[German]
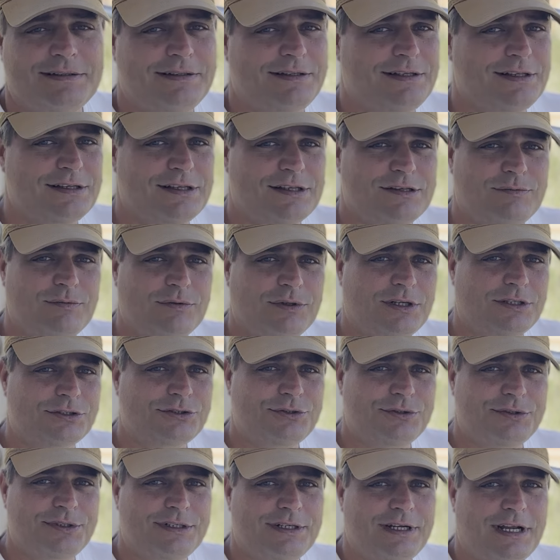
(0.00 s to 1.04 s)
Dieses
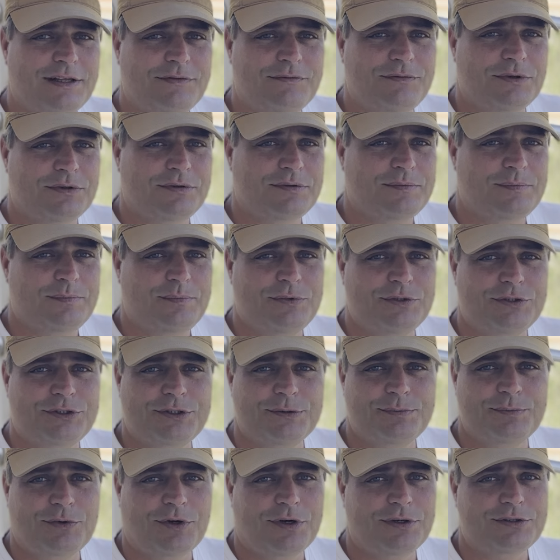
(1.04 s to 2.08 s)
wunderschöne Land wird
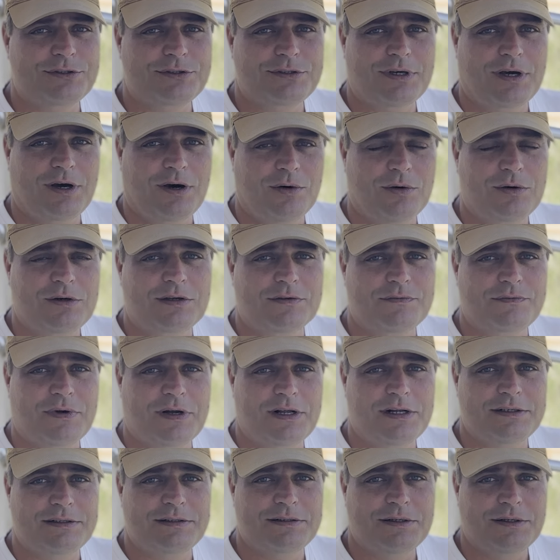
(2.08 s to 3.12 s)
bestimmt euch auch
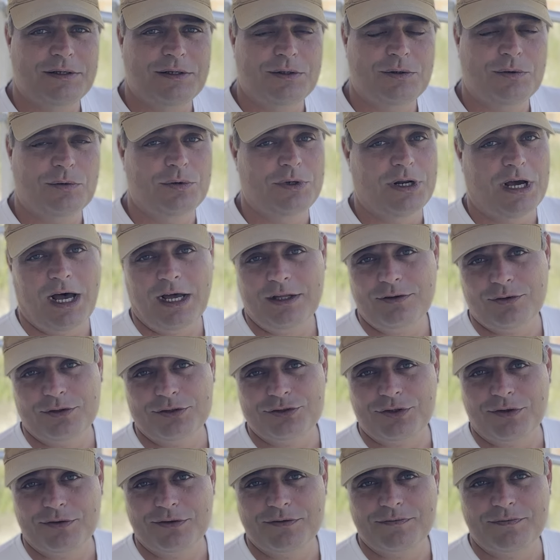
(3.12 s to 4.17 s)
gefallen oder hat euch
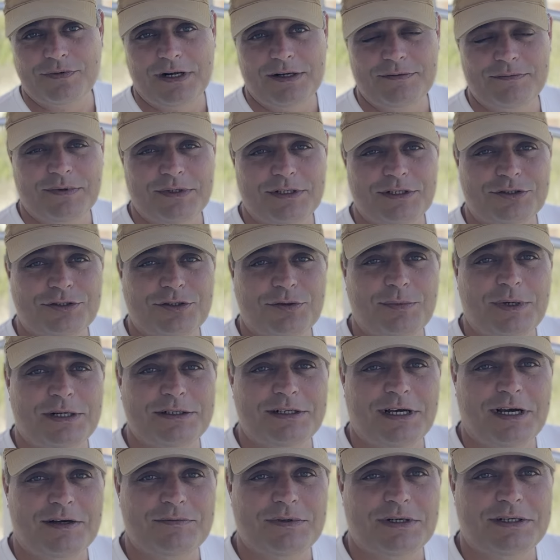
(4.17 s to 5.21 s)
schon gefallen, wenn ihr schon mal
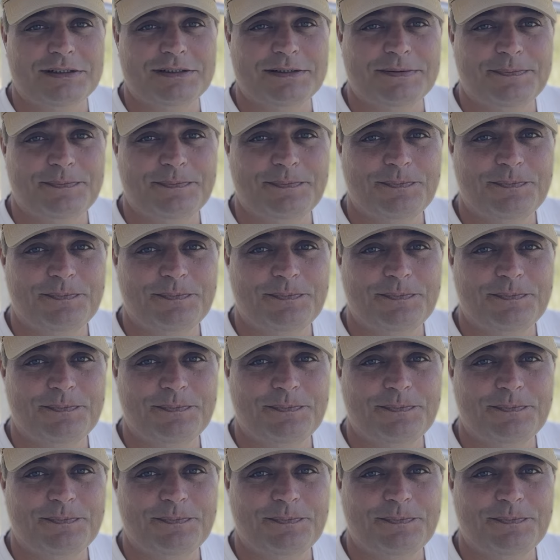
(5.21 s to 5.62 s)
da wart.